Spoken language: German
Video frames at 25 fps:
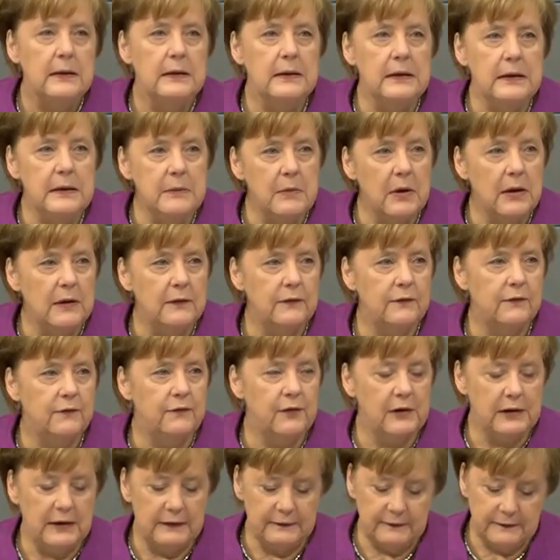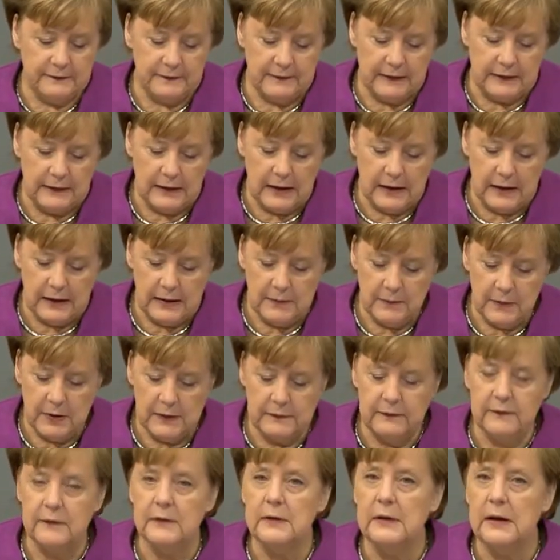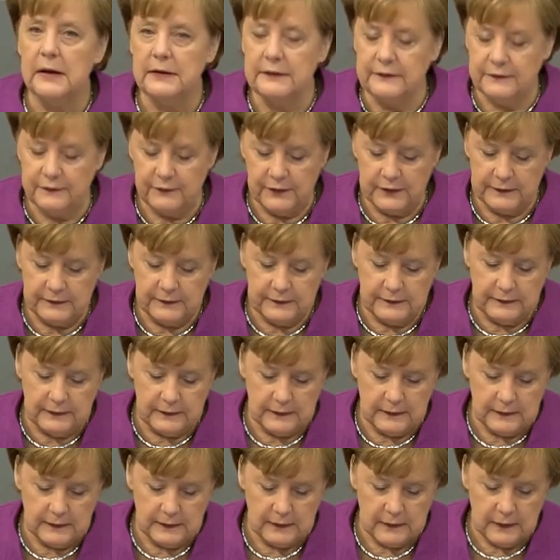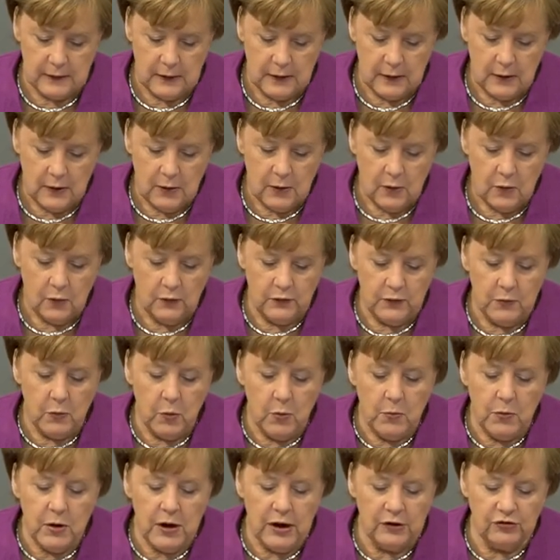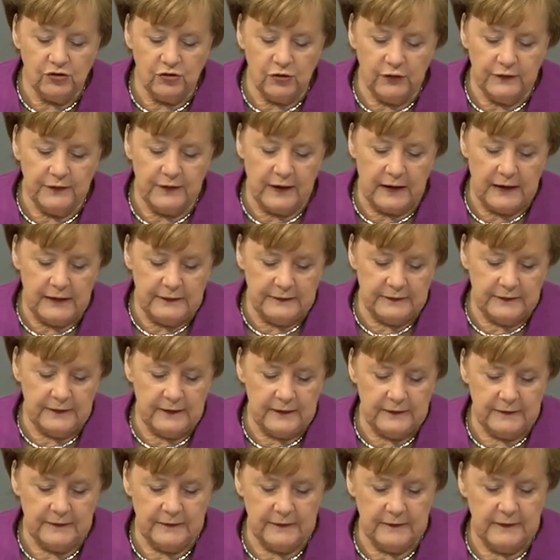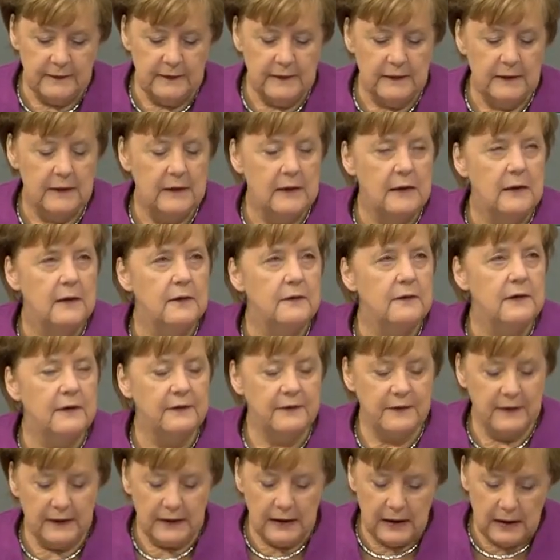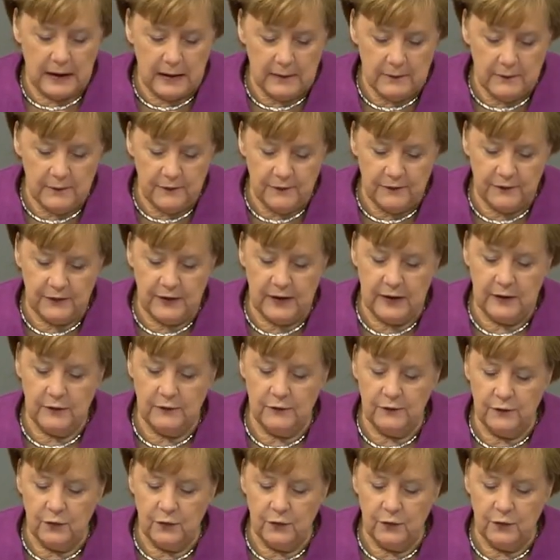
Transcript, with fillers: Niemand verlässt seine Heimat leichtfertig. Und im Umkehrschluss heißt das, dass der Kampf gegen